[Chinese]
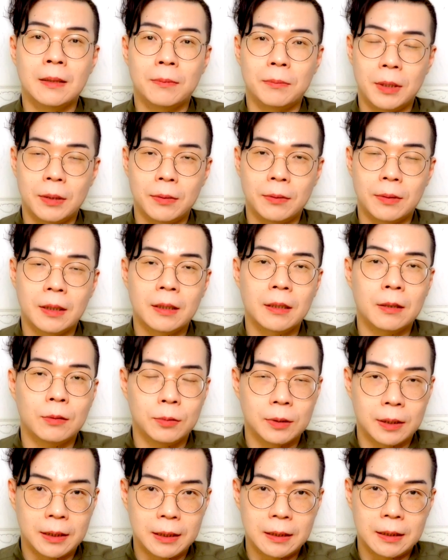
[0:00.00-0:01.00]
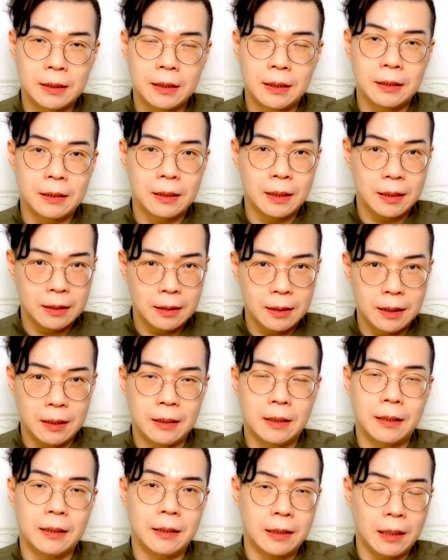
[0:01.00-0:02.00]
面对客户的一些叮
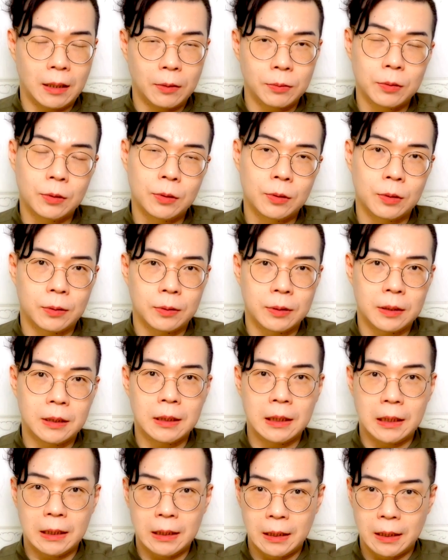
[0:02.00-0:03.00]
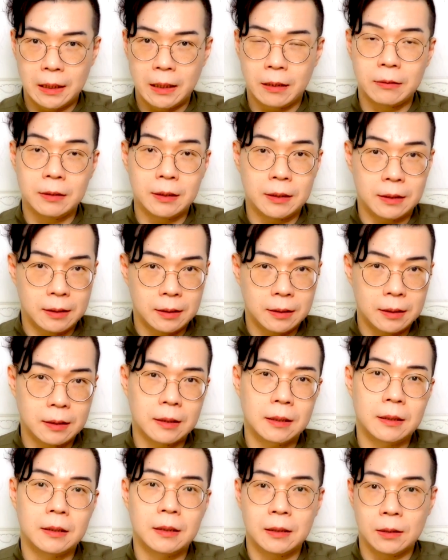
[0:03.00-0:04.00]
咛跟要求呢，你一定要仔细
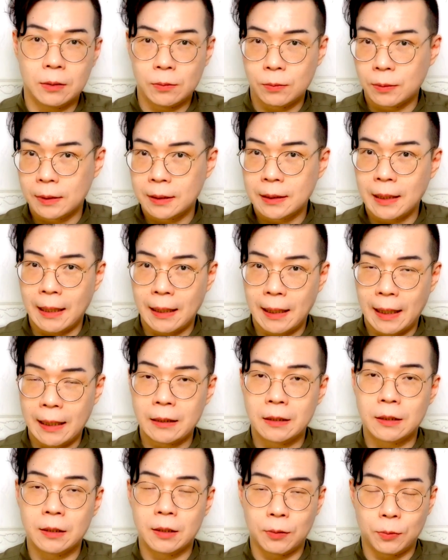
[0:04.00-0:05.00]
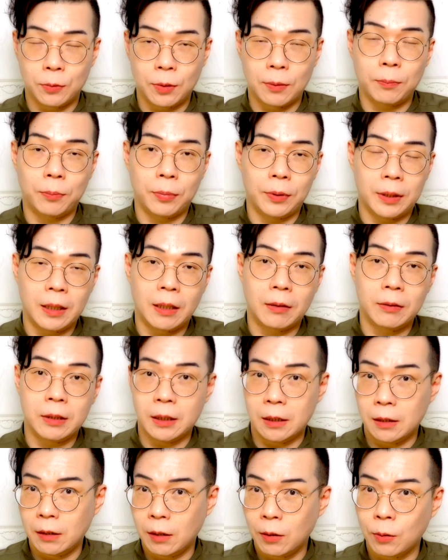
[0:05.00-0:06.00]
的记录下来，千万不要
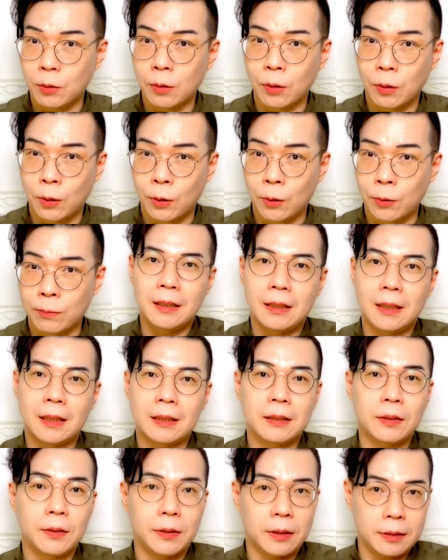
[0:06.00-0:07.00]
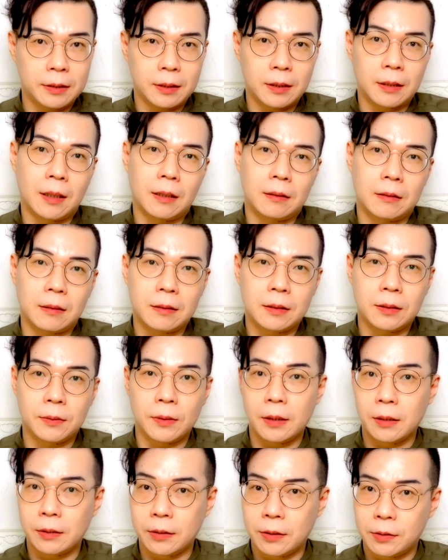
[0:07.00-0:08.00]
遗漏咯。在四月二十二号到四
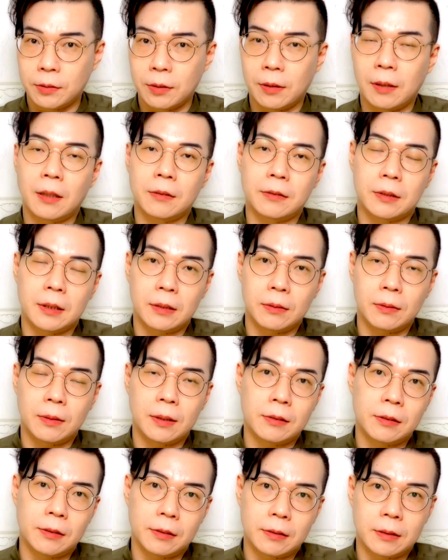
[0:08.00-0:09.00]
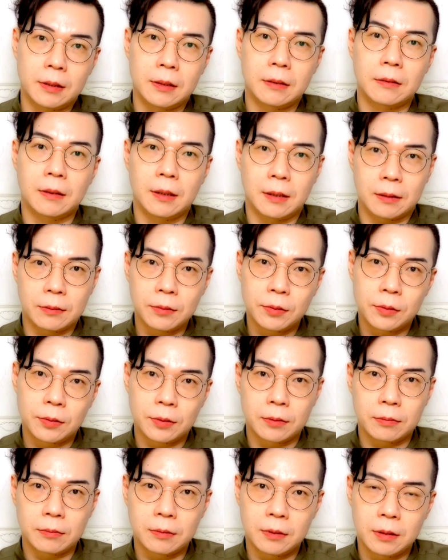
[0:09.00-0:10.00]
月二十九号这一段时间当
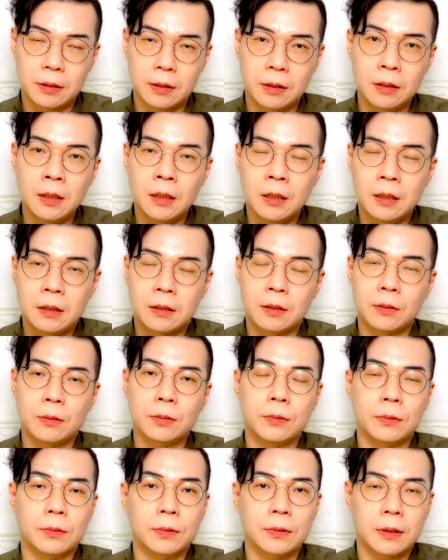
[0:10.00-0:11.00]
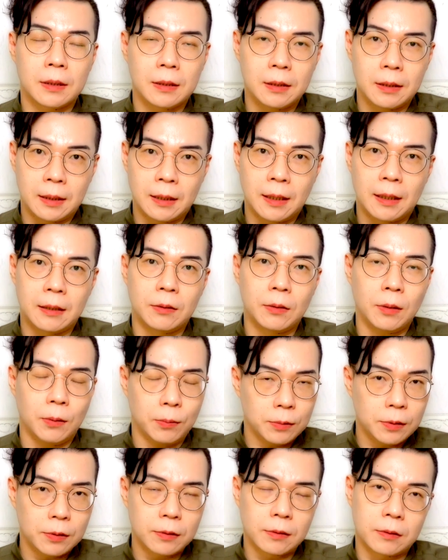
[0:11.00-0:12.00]
中呢，是处女座的你和
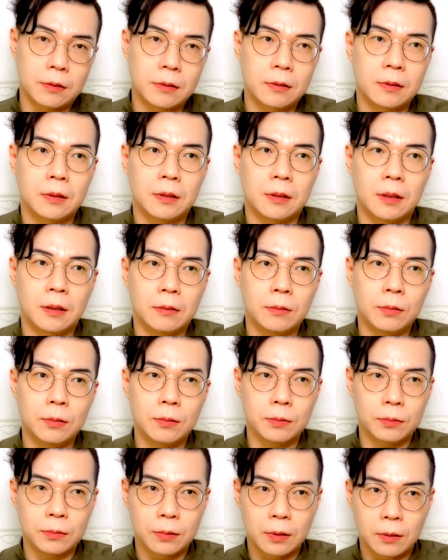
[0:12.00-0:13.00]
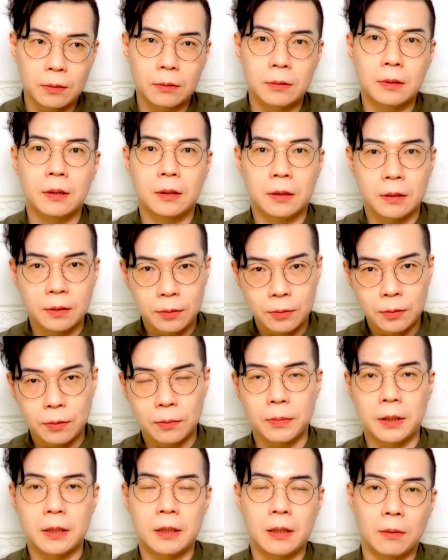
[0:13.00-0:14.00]
同事之间互动合
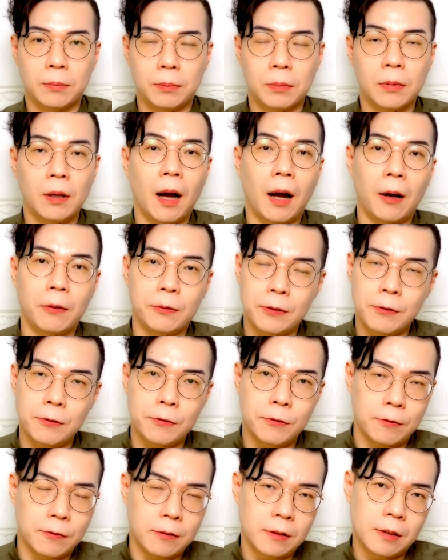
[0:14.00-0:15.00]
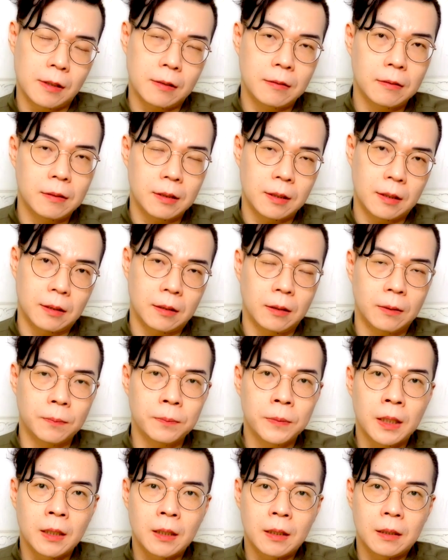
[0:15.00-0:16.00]
作比较不好的时间点哦。
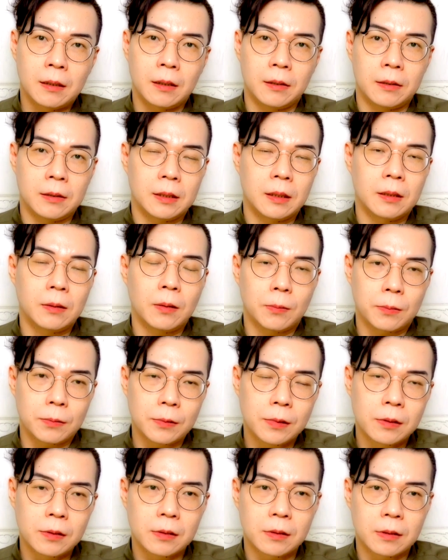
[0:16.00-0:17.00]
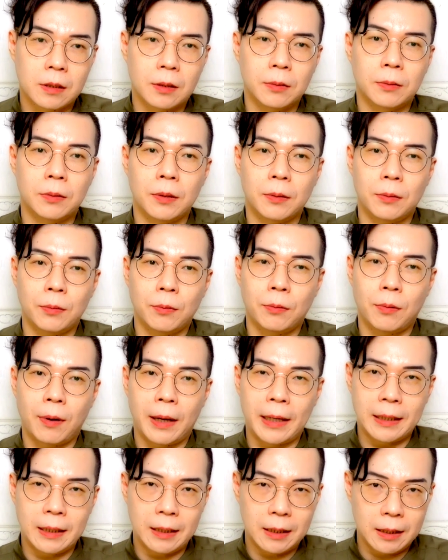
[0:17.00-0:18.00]
那有一些同事呢会
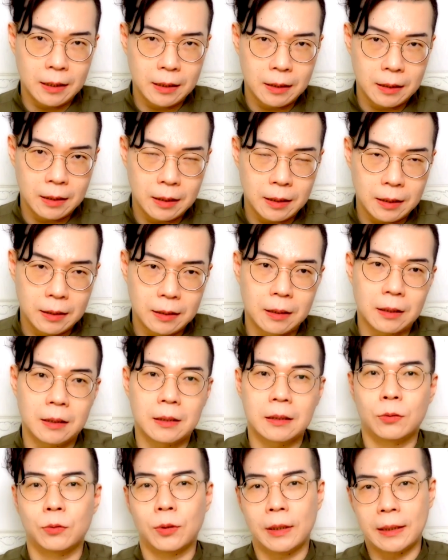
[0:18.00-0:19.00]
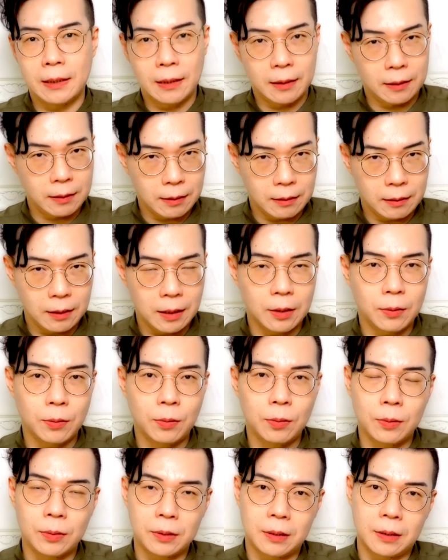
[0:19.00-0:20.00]
怀疑你的专业能力，
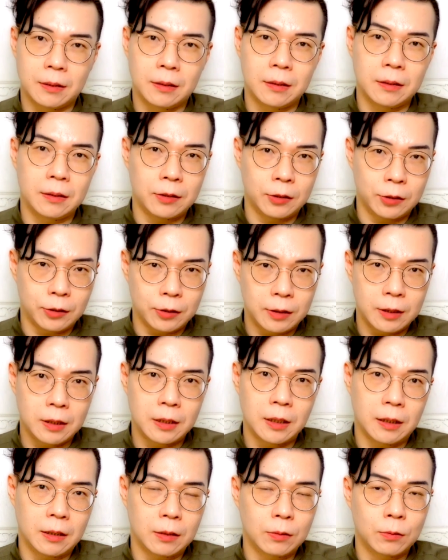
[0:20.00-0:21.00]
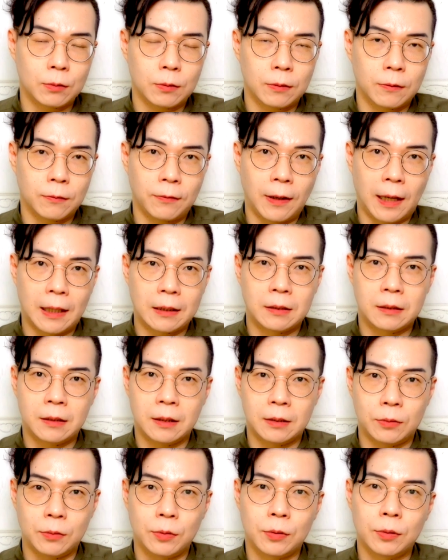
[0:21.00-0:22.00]
或者是质疑你的做法
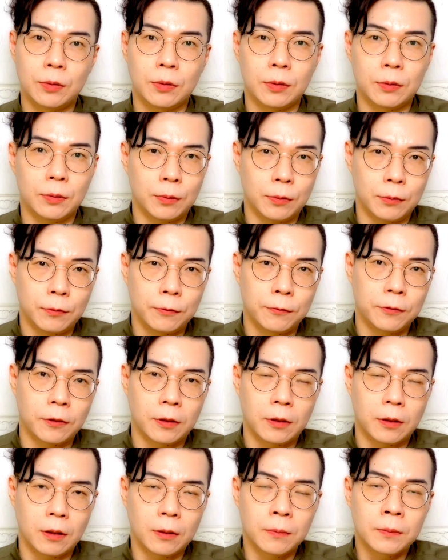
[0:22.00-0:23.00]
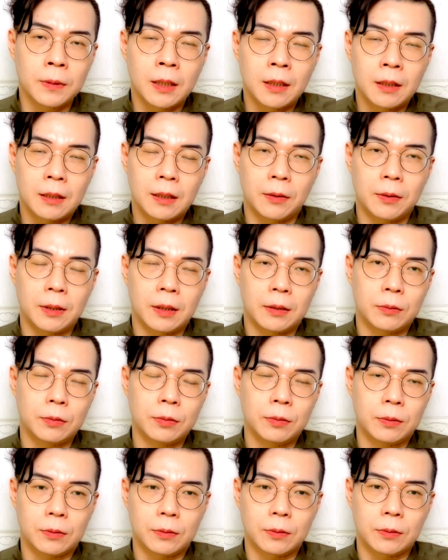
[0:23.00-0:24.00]
正确与否哦，那会让
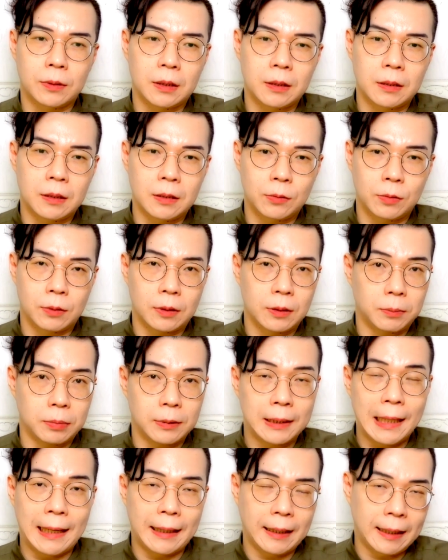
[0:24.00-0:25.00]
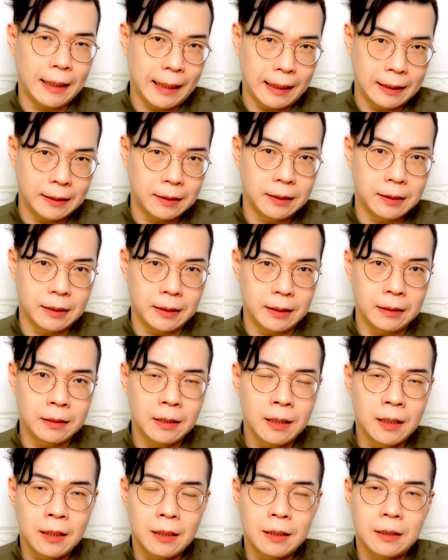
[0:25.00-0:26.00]
处女座的你觉得不太开心。
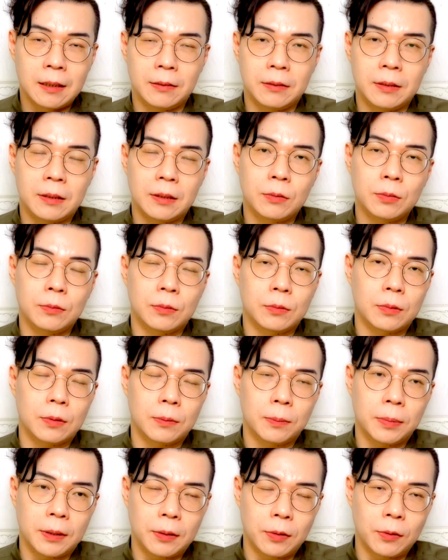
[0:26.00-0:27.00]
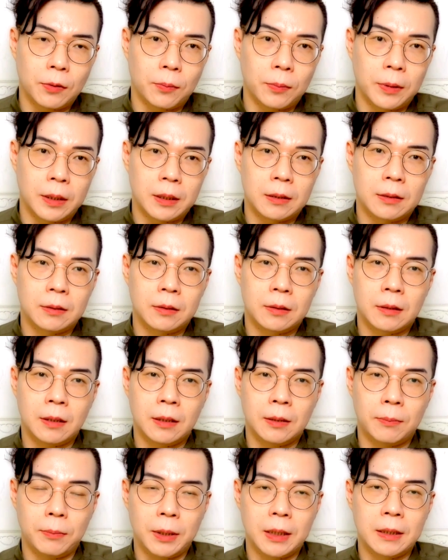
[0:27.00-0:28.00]
那有一些处女座的朋友们呢，是
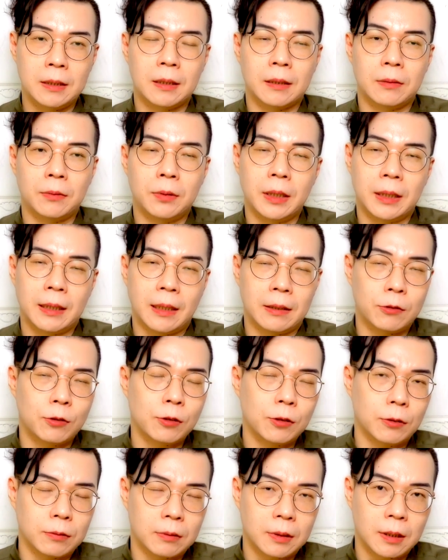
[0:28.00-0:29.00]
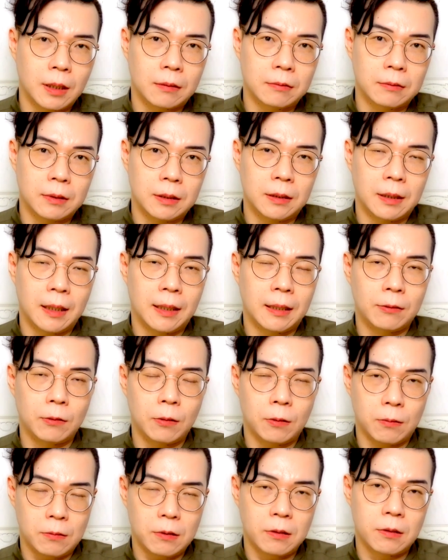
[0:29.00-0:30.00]
很明显的会感受到呢，你和
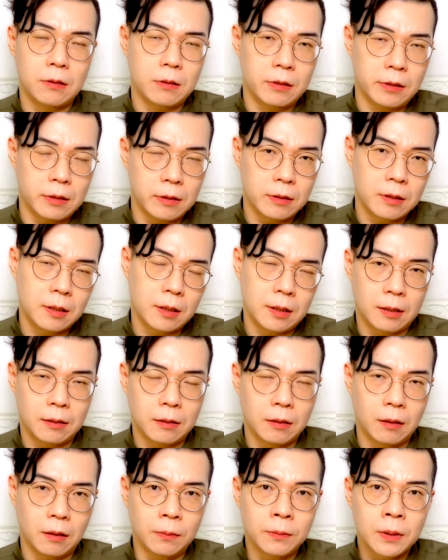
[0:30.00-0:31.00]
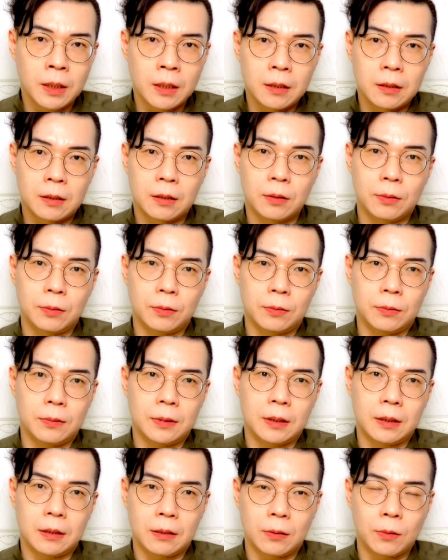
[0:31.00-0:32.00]
同事之间哦，是属
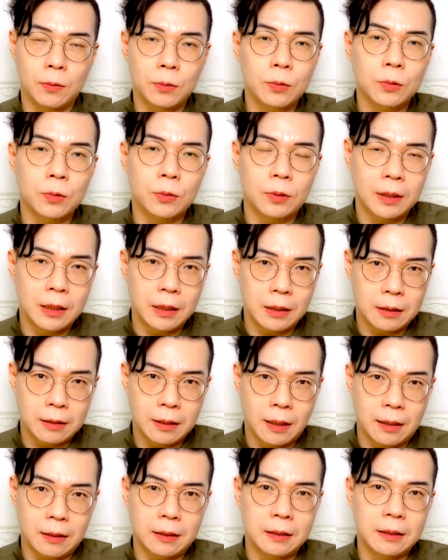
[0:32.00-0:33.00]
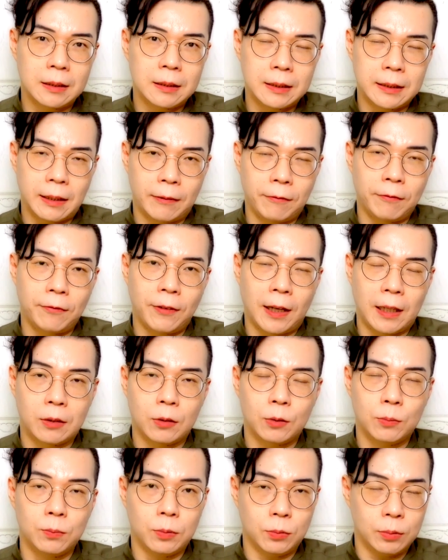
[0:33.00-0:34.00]
于这个工作立场跟想法
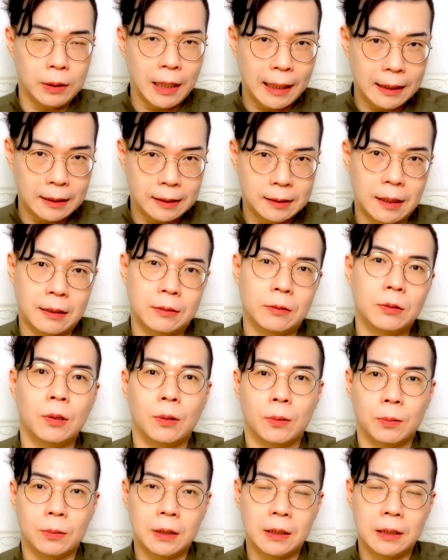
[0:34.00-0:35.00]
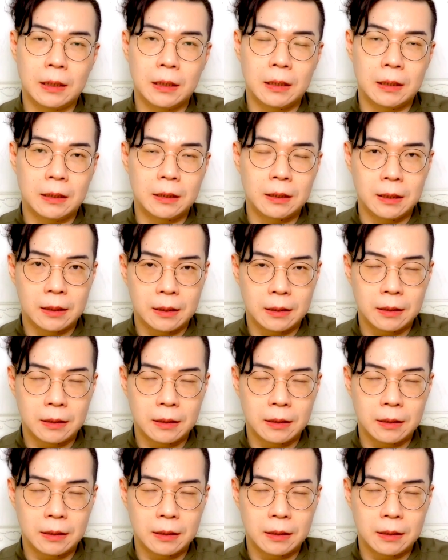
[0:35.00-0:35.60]
都不太相同的一个情